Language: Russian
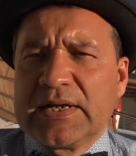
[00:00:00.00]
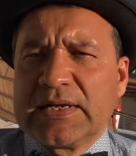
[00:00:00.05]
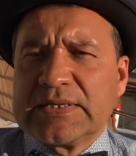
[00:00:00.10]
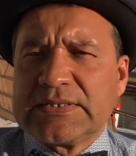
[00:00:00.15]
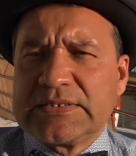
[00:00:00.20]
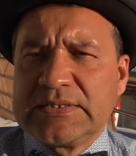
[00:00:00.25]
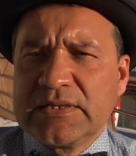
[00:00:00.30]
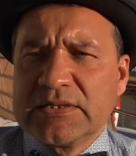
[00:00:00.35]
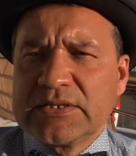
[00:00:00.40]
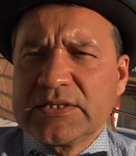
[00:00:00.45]

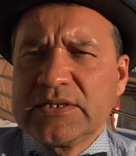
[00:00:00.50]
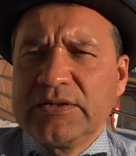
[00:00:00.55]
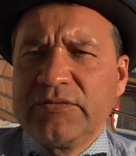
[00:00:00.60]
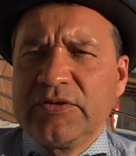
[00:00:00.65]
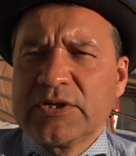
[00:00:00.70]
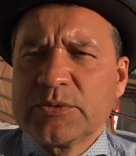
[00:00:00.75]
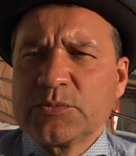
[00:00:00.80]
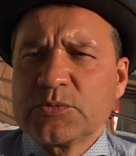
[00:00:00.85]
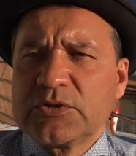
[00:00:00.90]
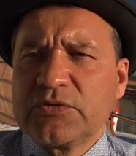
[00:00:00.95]
Сделки с
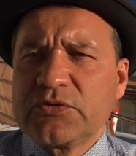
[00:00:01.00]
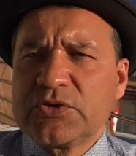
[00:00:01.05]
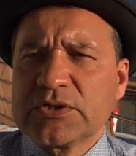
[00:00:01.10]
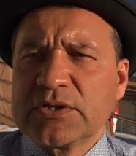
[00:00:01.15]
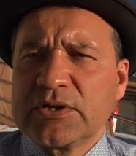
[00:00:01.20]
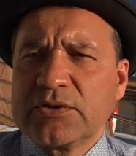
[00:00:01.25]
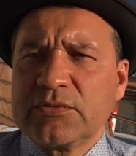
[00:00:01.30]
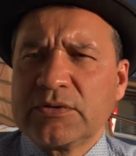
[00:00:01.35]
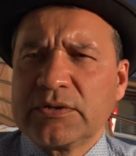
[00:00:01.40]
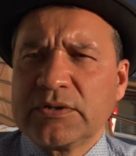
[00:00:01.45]
недвижимостью в
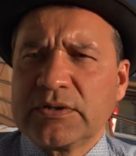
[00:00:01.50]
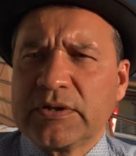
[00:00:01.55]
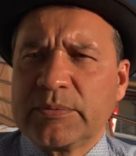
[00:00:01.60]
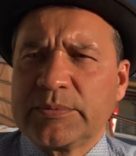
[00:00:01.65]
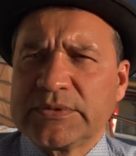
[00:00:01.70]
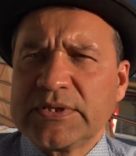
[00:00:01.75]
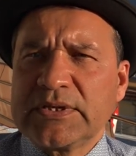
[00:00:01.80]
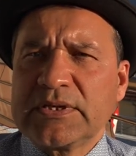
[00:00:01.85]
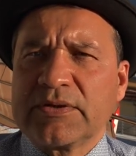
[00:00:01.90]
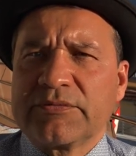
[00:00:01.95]
Черногории
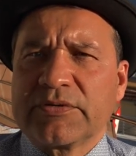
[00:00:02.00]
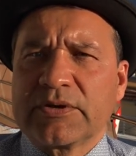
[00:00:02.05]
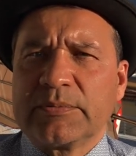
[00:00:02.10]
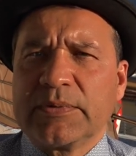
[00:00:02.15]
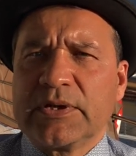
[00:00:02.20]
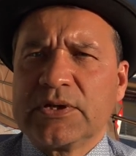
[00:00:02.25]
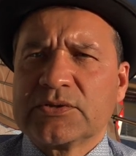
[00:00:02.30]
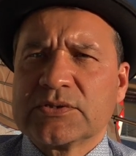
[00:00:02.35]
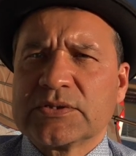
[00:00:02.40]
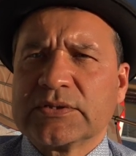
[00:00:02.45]
обязательно
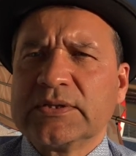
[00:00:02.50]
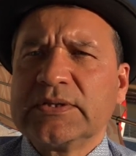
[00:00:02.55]
оформляются